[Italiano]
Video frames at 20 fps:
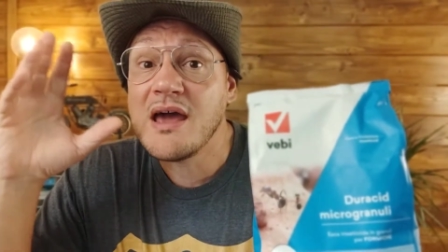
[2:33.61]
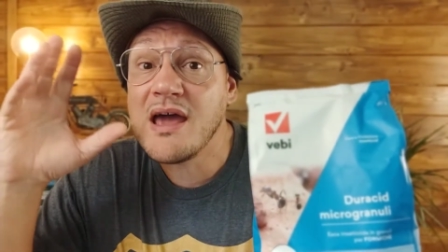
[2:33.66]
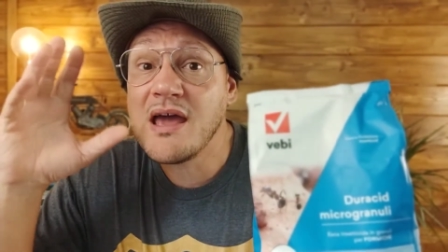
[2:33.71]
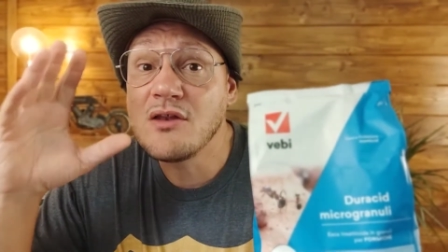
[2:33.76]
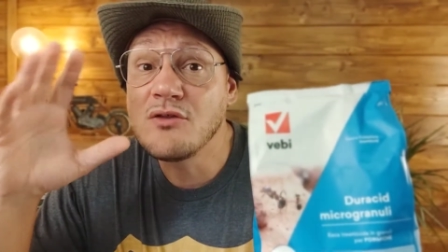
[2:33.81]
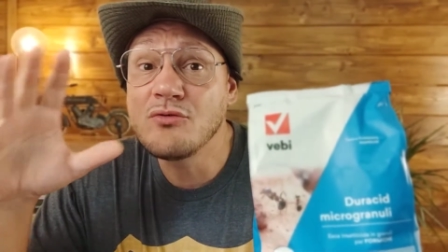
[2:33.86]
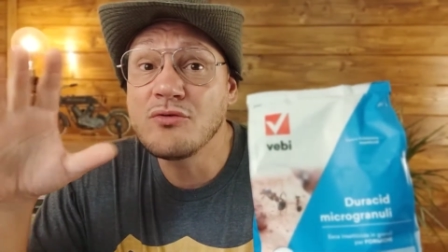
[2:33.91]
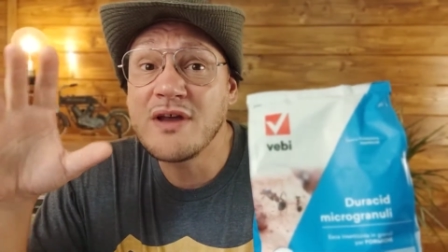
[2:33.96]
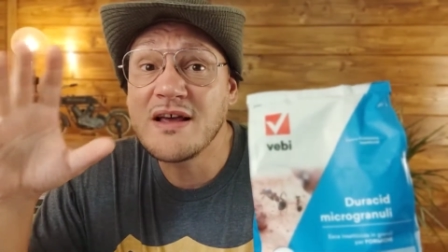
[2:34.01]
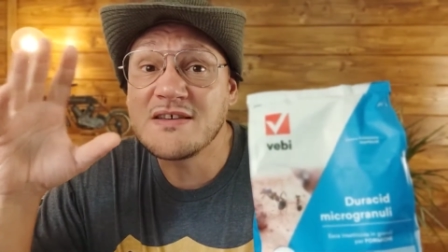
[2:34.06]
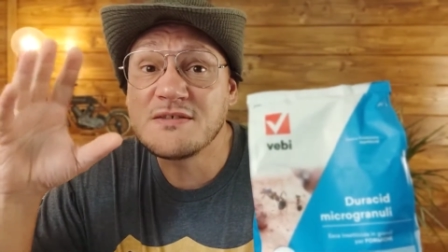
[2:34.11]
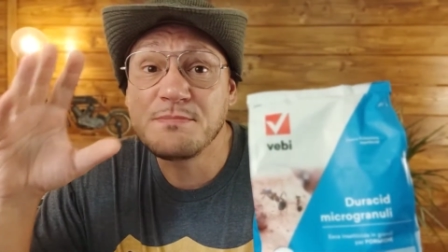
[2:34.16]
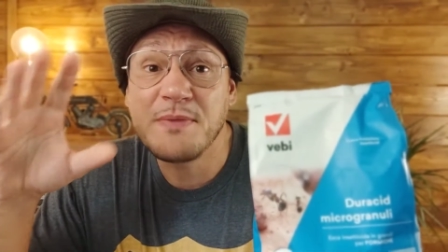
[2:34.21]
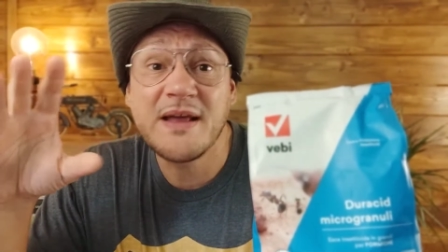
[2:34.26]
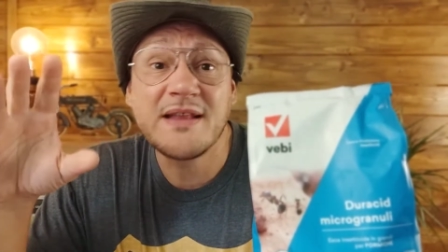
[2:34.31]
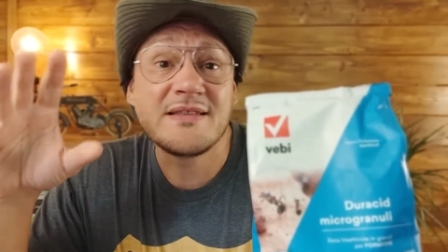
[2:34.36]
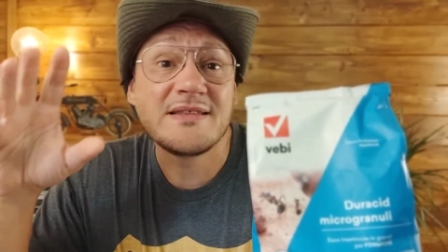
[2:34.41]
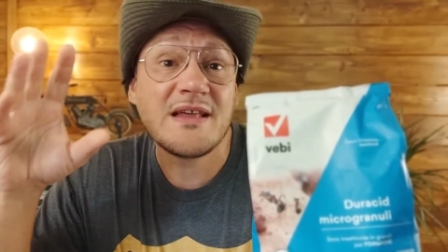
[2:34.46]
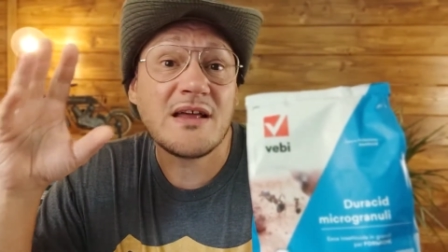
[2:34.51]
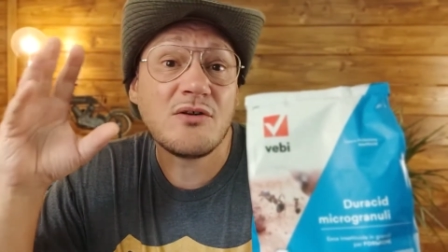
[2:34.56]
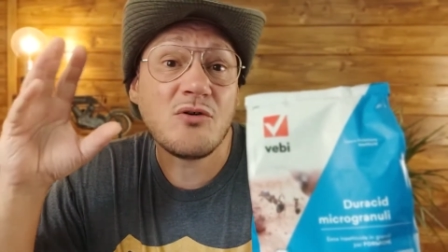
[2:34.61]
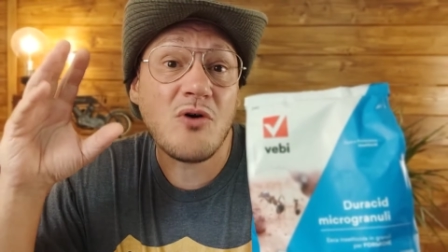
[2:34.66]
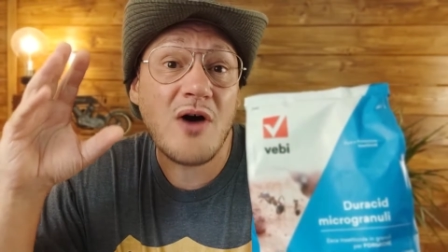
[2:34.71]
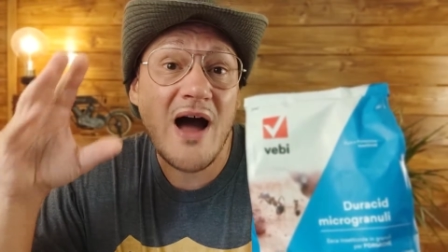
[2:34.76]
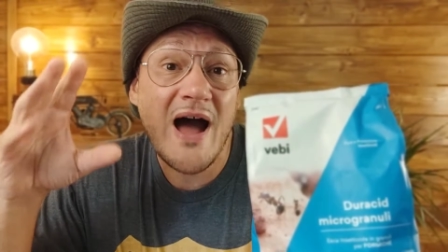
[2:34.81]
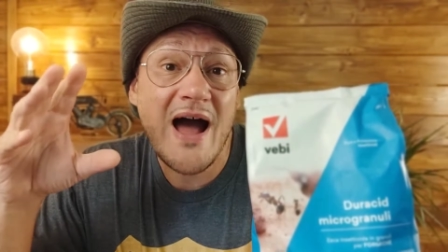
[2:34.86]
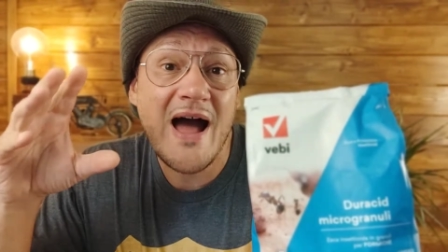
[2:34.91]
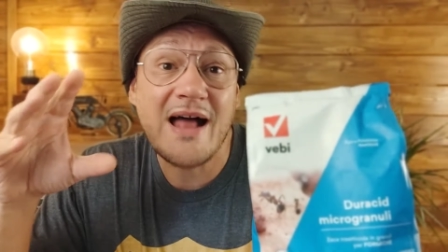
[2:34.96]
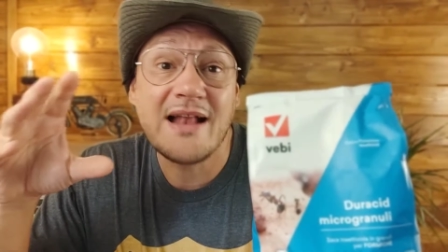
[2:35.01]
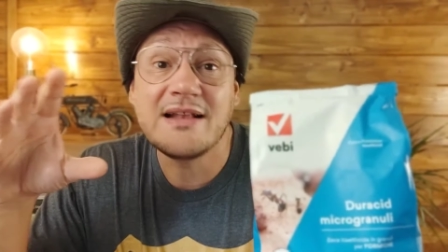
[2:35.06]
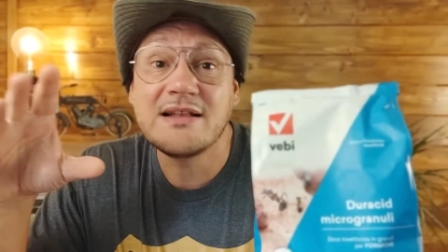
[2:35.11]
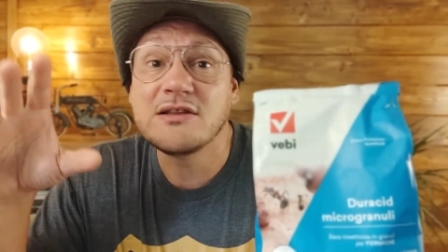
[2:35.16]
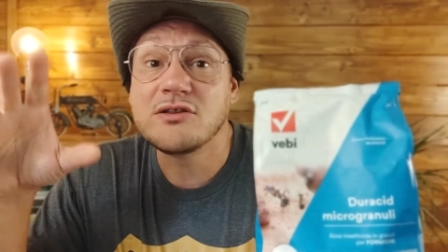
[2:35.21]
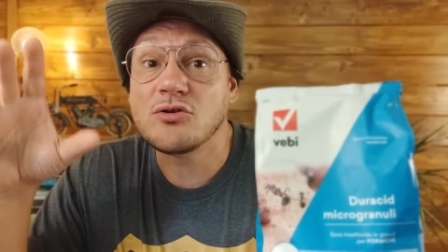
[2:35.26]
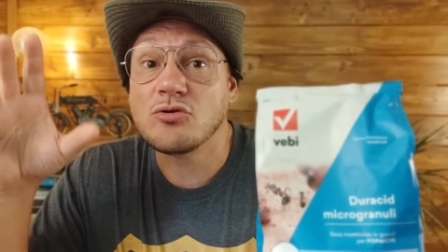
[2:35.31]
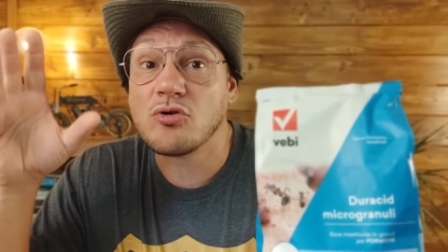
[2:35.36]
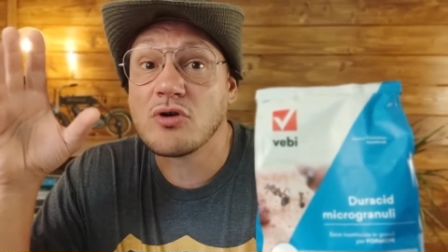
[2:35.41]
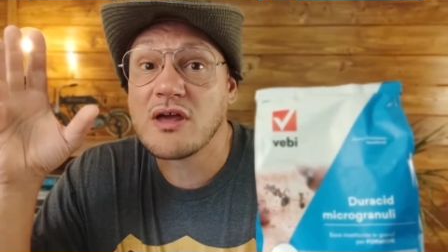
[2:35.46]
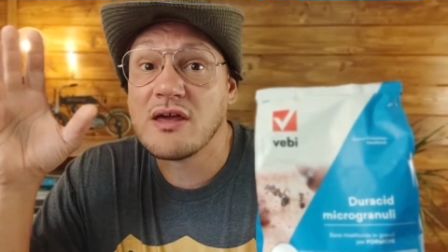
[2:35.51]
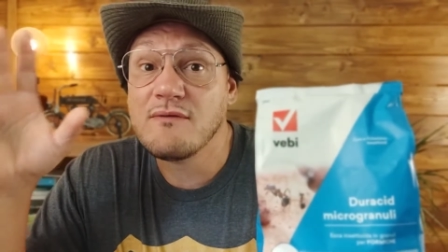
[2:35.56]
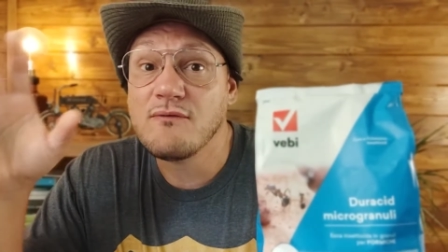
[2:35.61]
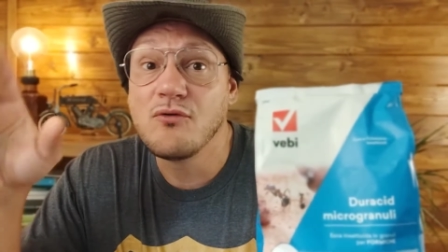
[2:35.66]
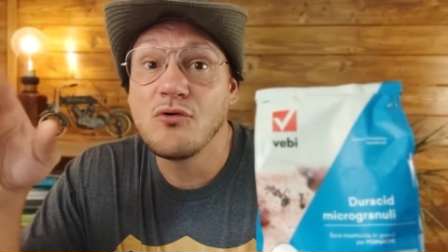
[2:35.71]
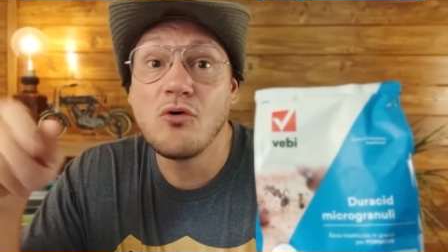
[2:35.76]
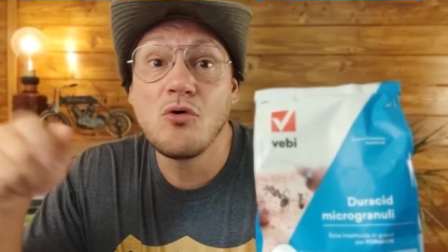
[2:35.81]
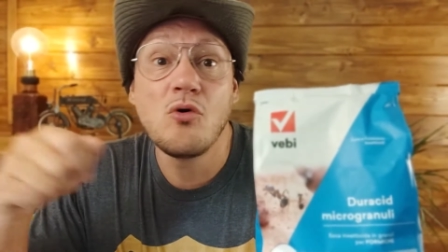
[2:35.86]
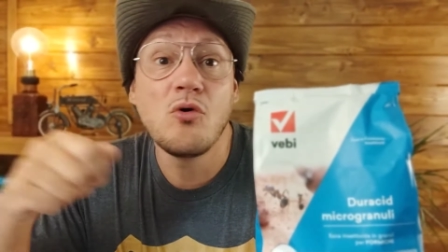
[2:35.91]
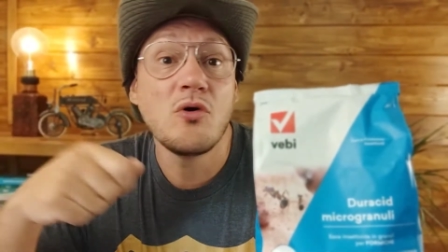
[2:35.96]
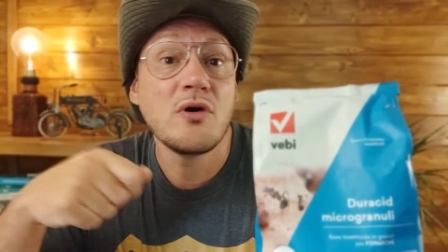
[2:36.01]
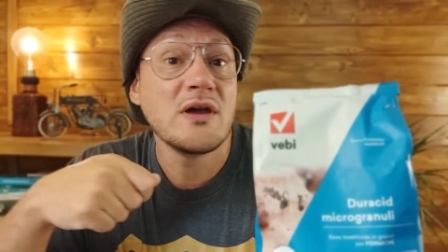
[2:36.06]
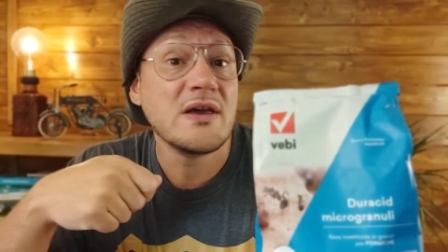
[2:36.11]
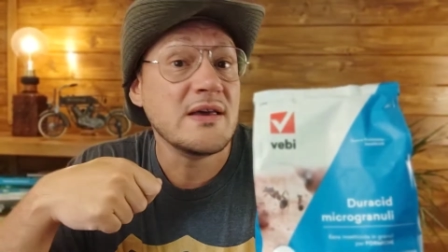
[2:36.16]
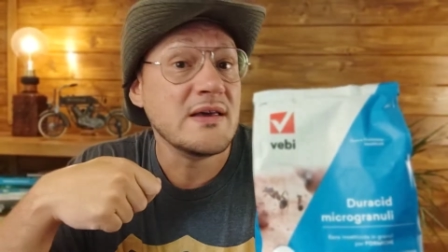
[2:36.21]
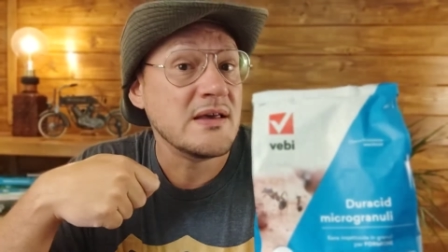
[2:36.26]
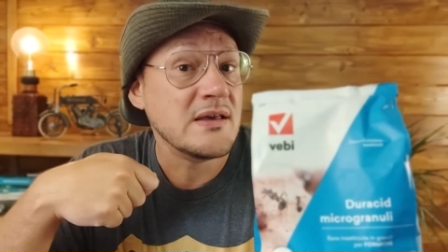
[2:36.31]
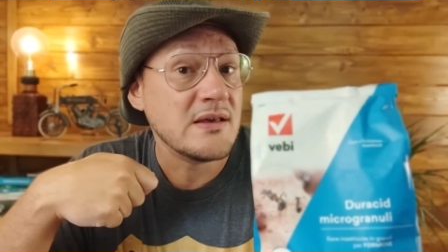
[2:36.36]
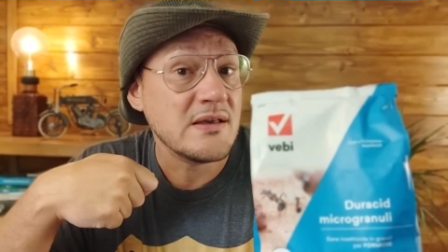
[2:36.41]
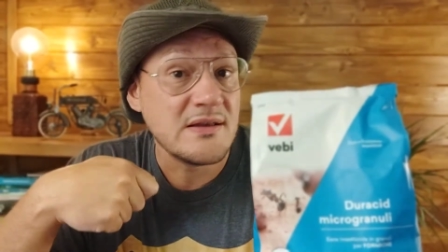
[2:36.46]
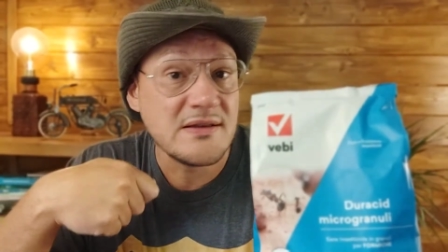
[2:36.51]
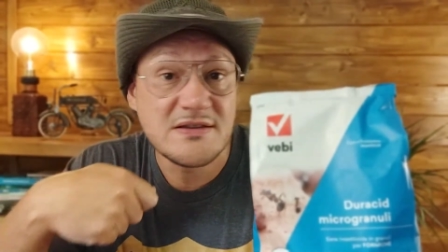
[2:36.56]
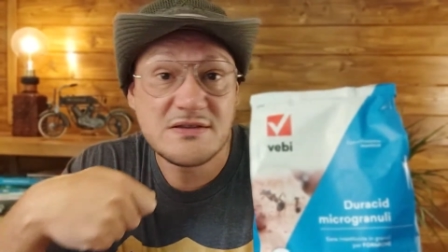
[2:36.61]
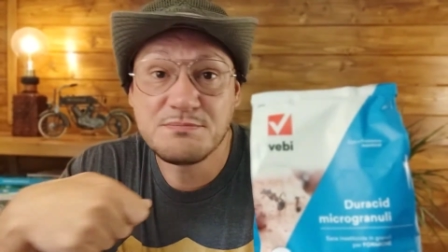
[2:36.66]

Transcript: e non aspettano altro che voi